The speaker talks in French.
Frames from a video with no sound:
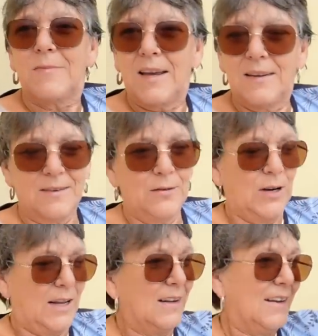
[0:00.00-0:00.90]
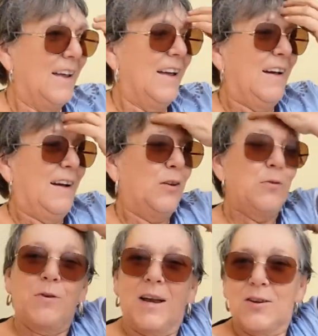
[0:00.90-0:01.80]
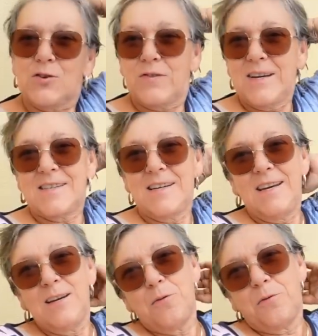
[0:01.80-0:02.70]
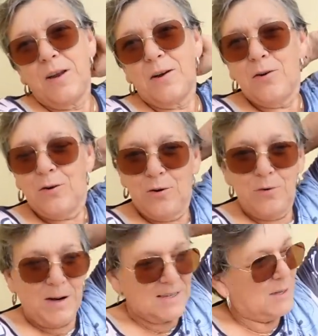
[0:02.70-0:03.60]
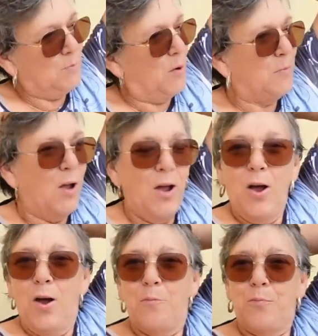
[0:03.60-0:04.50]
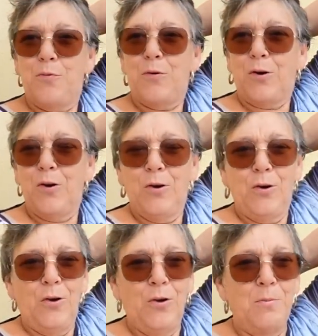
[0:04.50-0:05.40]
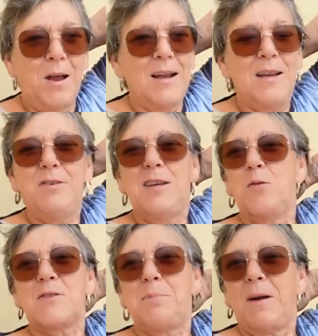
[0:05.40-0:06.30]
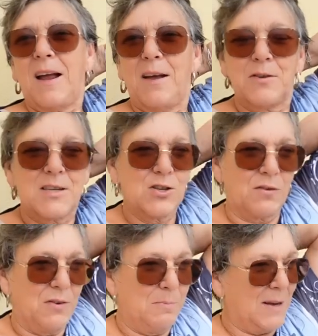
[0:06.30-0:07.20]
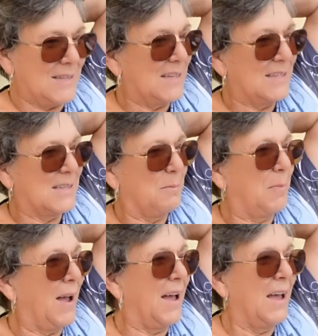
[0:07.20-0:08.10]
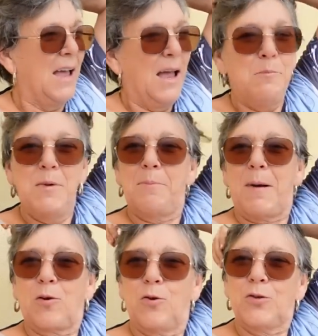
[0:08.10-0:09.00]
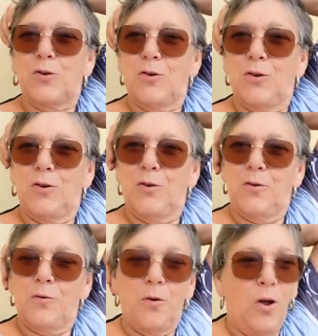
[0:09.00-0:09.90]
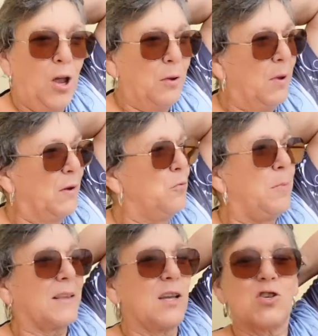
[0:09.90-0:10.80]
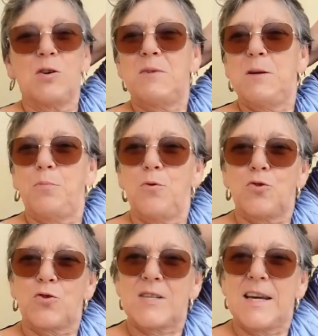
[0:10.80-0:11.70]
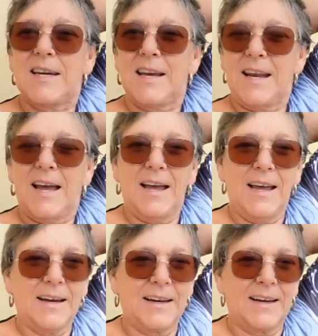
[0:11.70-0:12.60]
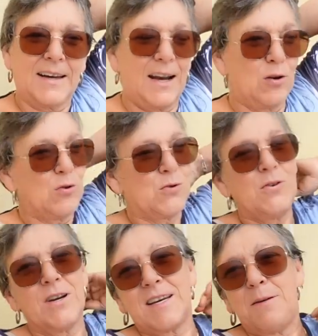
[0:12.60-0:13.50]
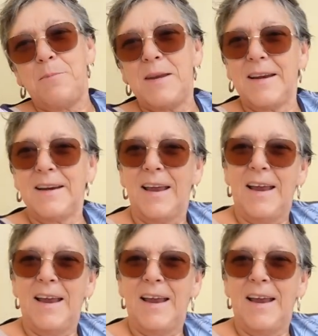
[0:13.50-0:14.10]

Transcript: Hein, voilà. En tout cas, je vais essayer de faire euh, le maximum pour euh, ben, les vidéos c'est pas grave si j'en fais pas c'est pas mais par contre euh, ben, vous partagez un petit peu je sais qu'il y en a quelques-unes qui aiment bien